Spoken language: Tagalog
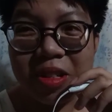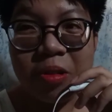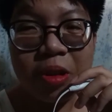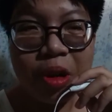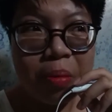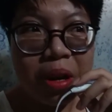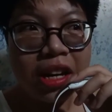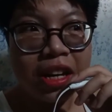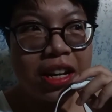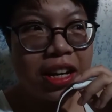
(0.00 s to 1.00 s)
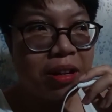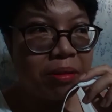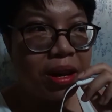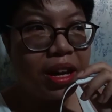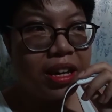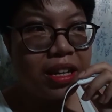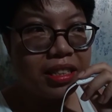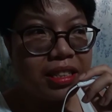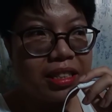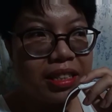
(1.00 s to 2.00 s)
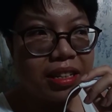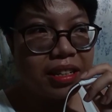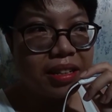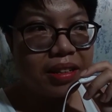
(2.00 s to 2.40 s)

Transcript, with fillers: so, ang una ko palang ginagawa is